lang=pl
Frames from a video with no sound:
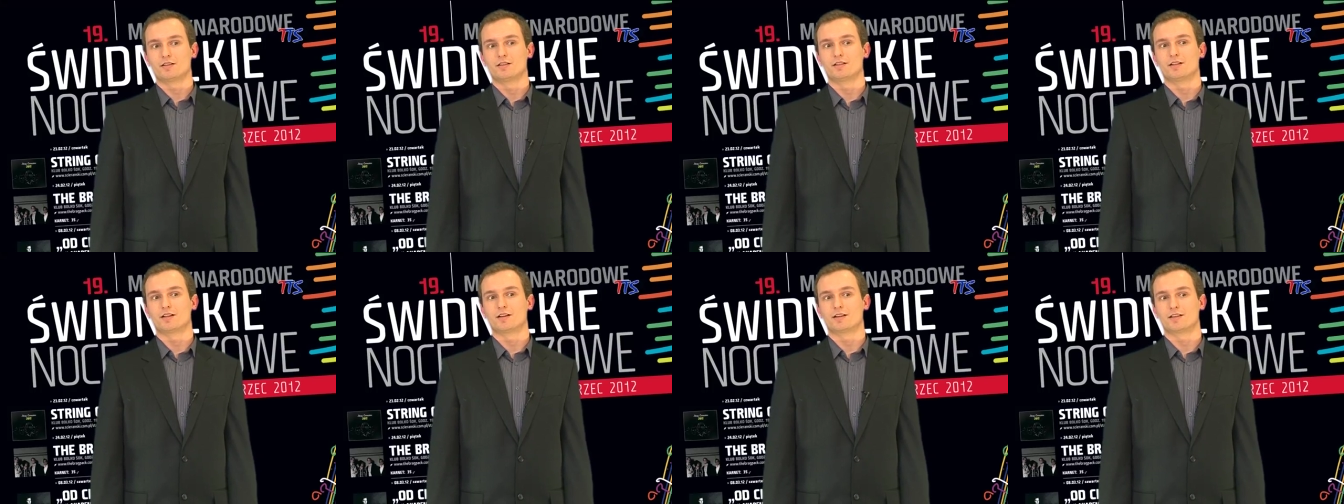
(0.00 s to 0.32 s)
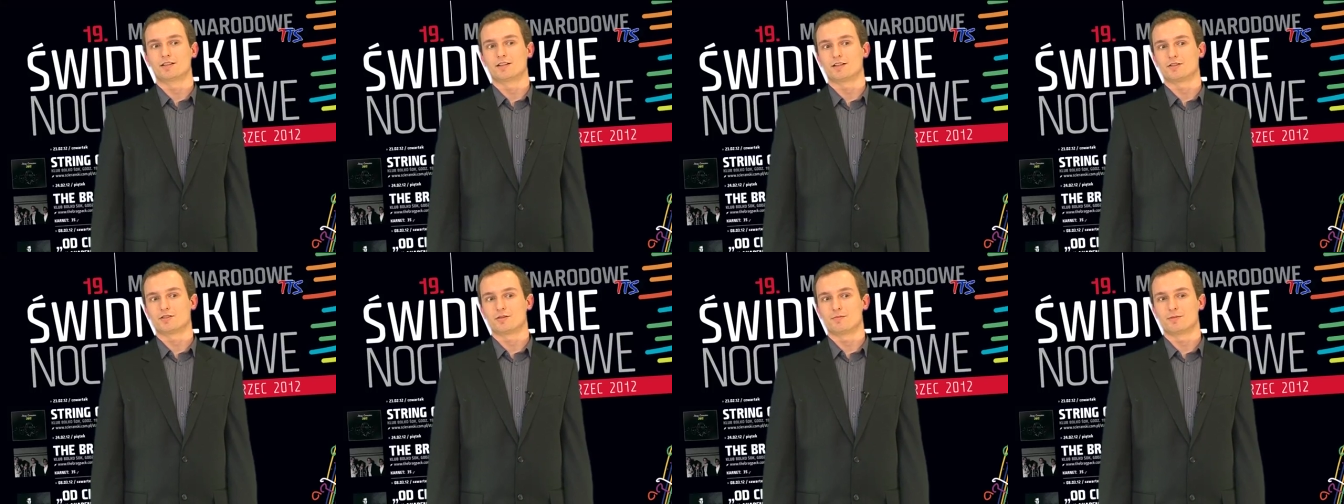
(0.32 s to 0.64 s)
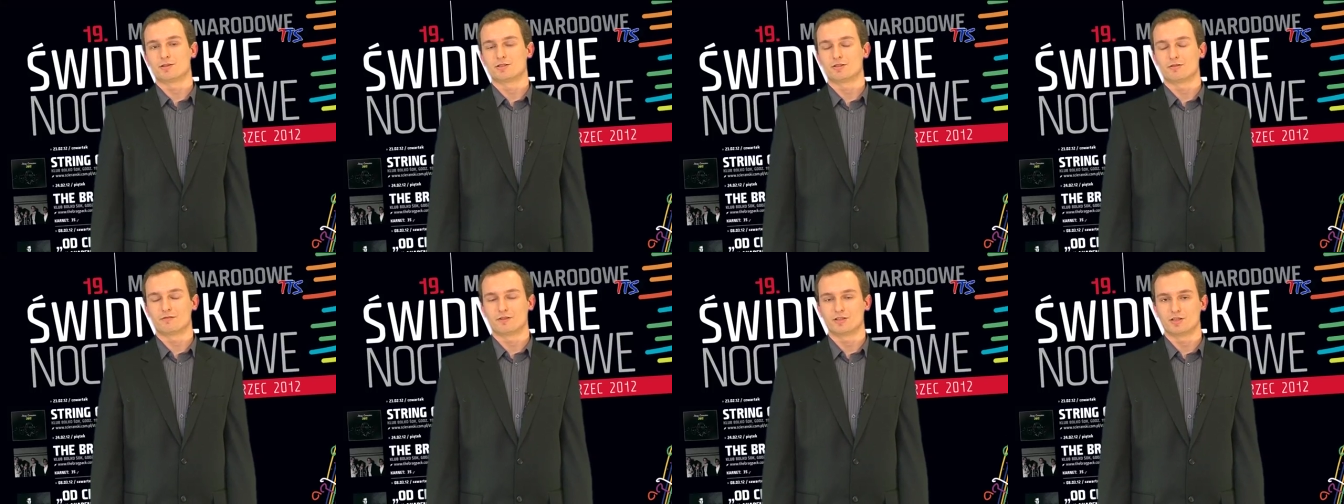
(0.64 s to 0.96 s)
i na gitarze
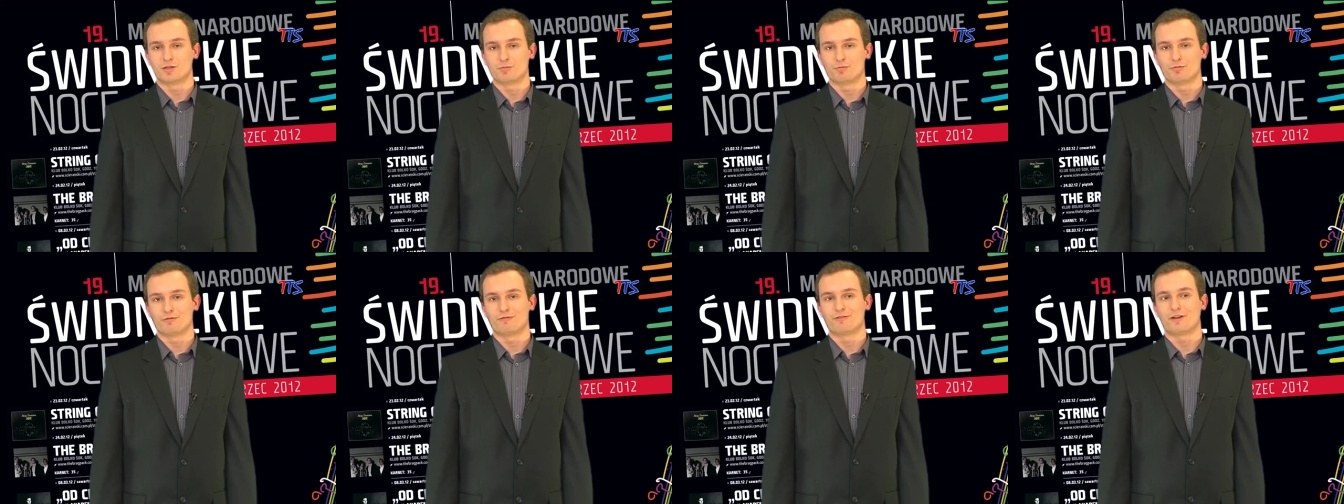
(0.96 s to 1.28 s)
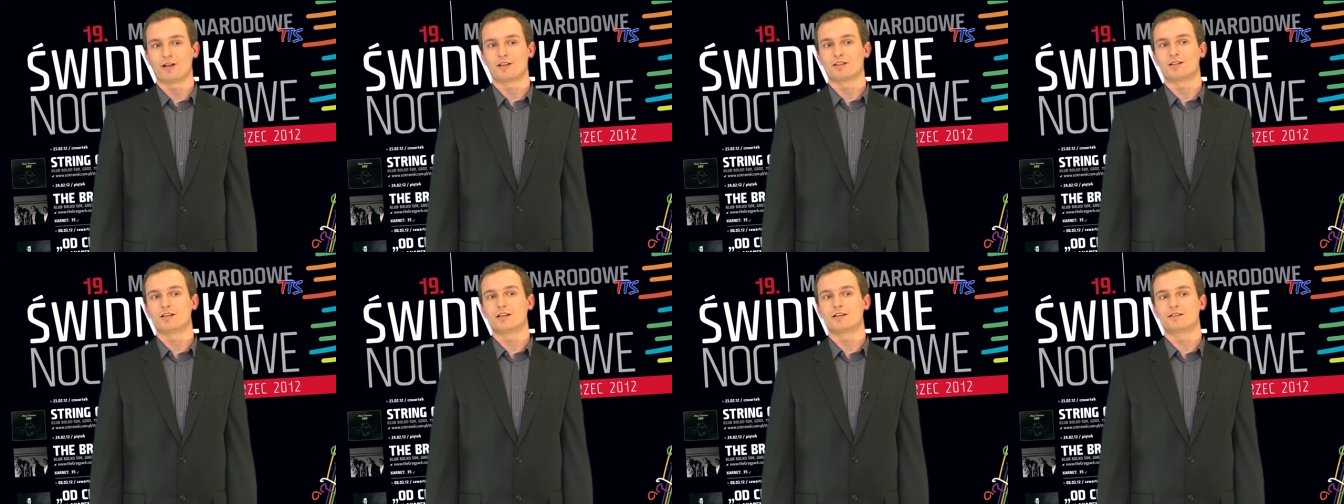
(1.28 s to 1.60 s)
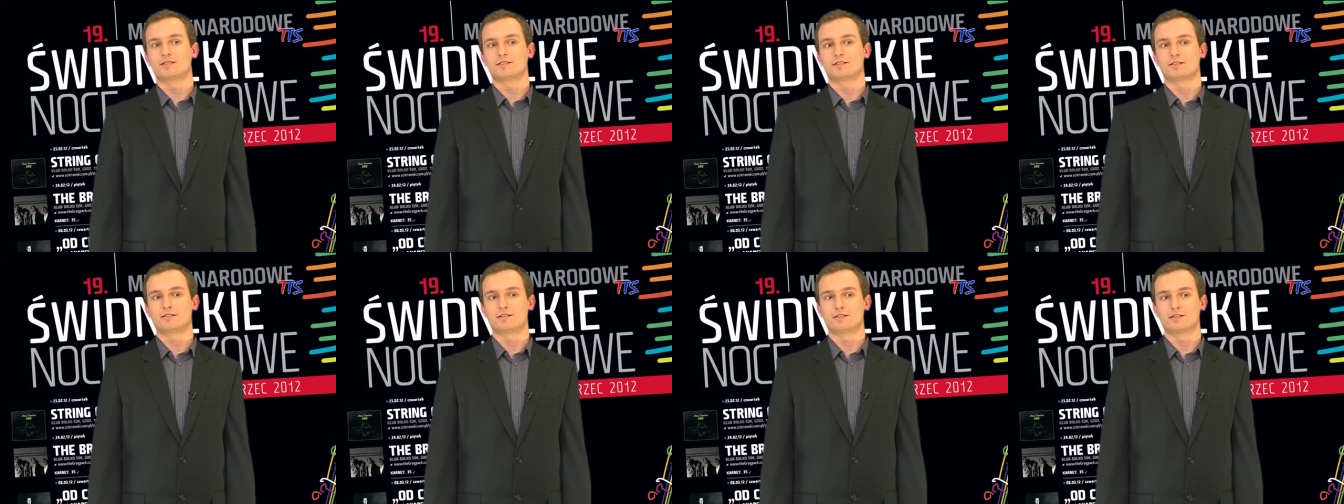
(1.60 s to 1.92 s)
basowej typu
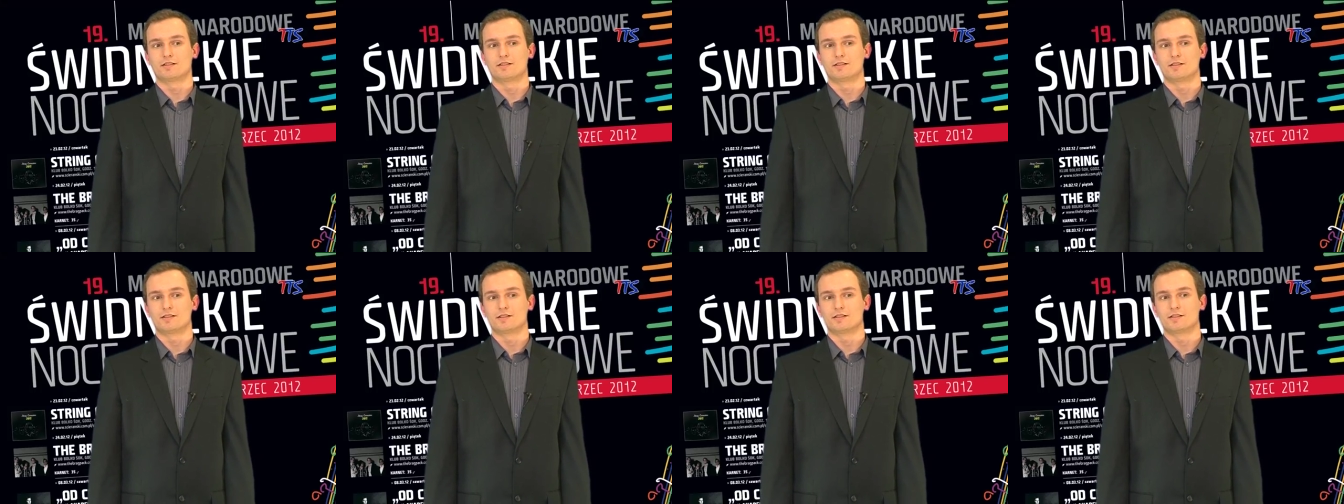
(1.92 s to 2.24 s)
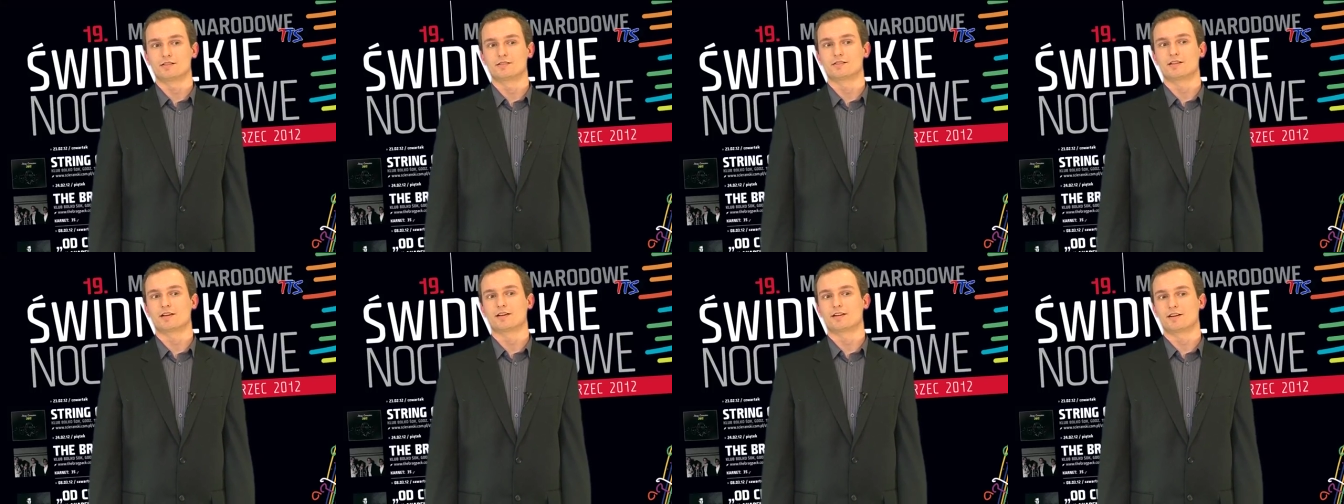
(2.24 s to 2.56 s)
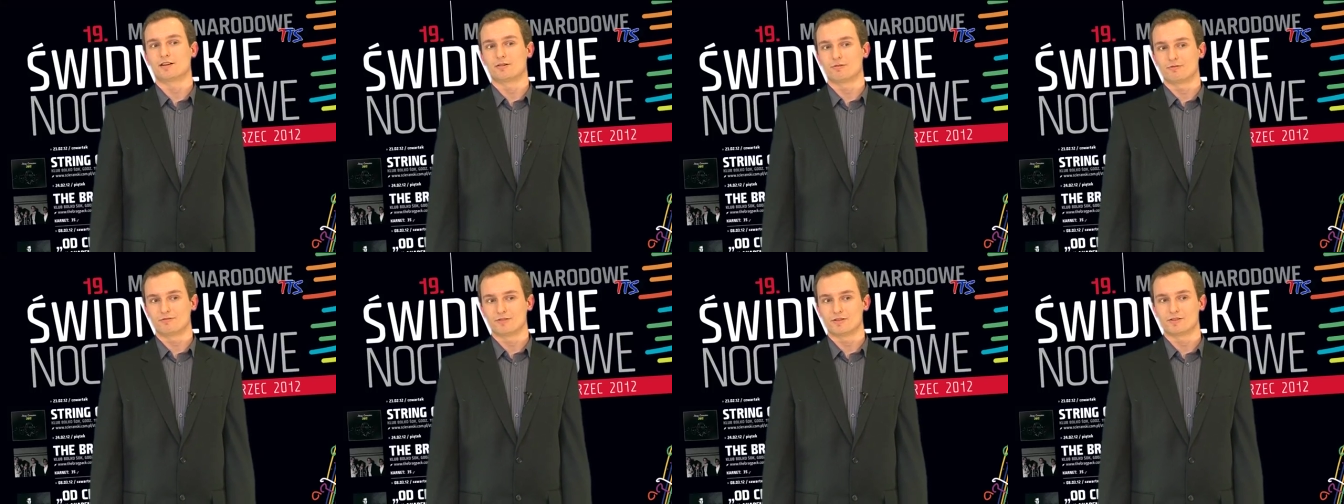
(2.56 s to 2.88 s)
fretless y,
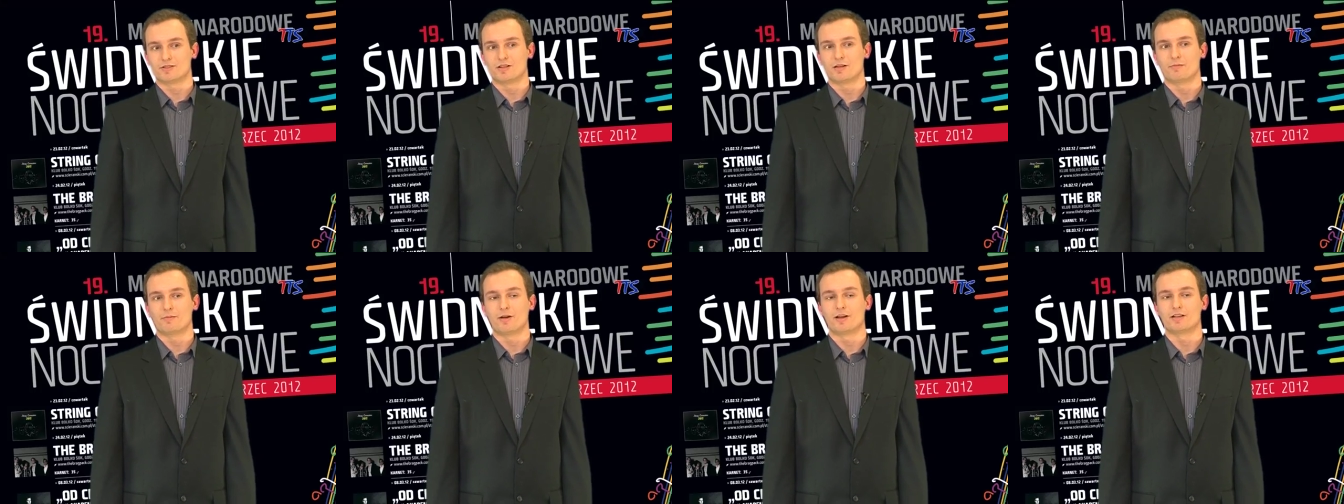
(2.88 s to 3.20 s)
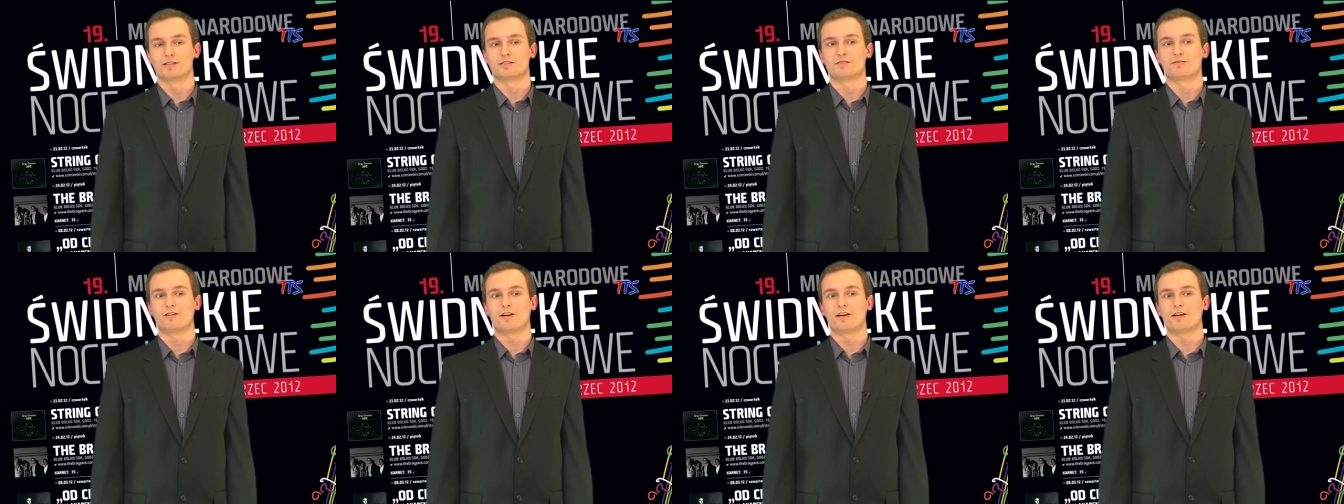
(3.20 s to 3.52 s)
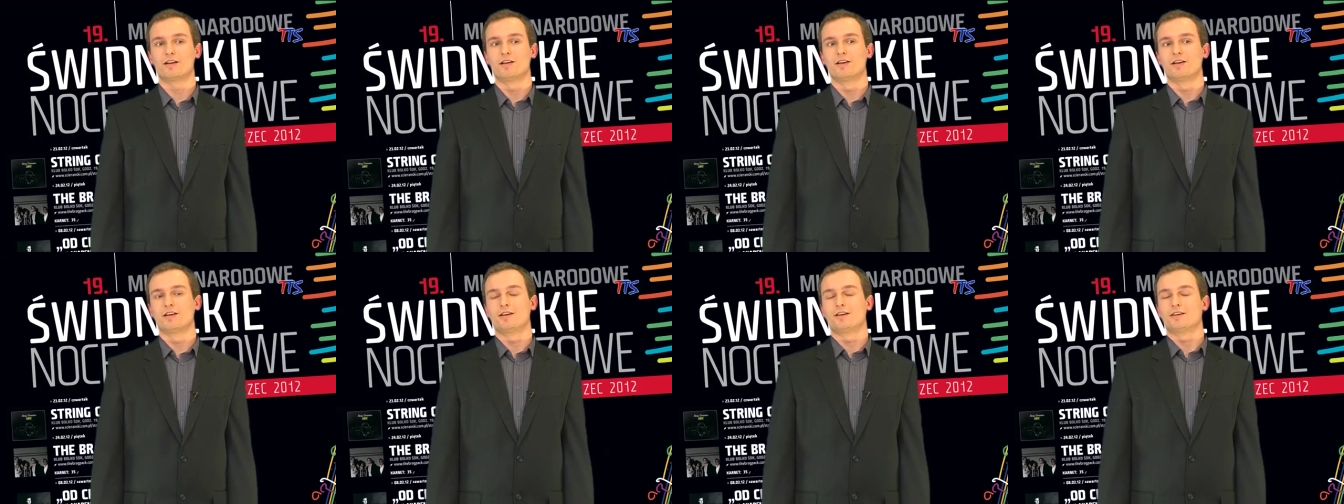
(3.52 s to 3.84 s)
zagra również dla Państwa.